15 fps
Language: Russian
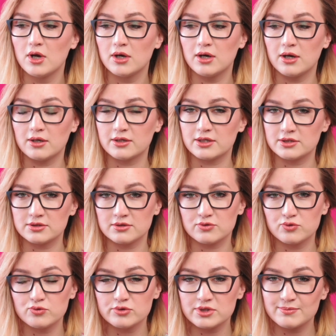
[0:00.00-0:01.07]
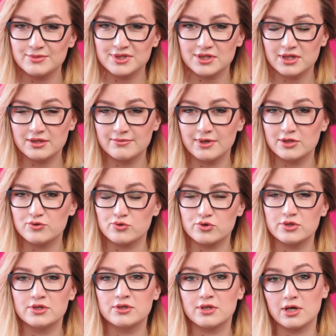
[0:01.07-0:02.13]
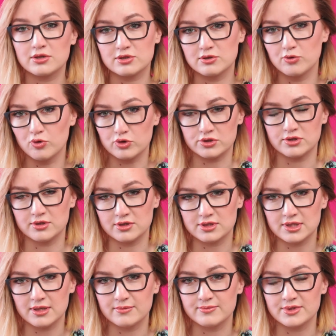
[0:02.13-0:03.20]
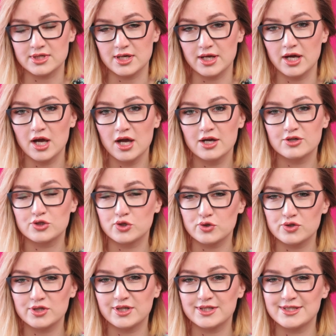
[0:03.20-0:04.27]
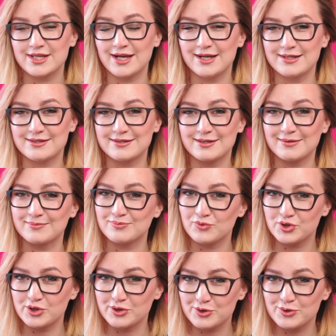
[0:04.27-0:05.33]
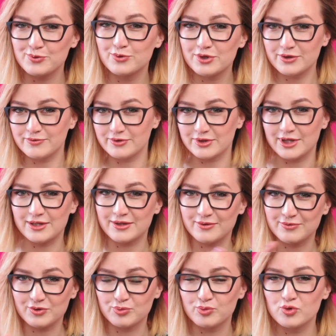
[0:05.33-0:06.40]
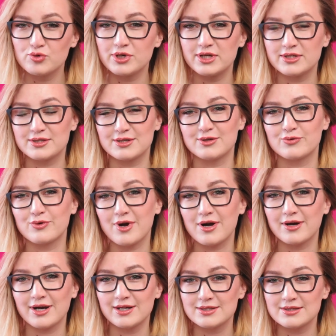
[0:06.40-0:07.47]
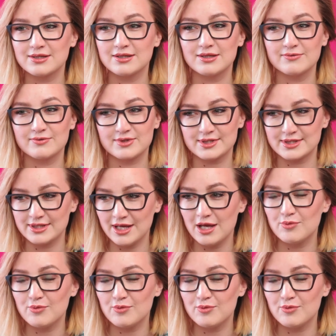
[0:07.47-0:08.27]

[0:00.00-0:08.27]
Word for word: а, красноту замаскировать уже не так сложно на самом деле. Что же касается текстуры вот этой вот бугристой, то как раз таки вот с ней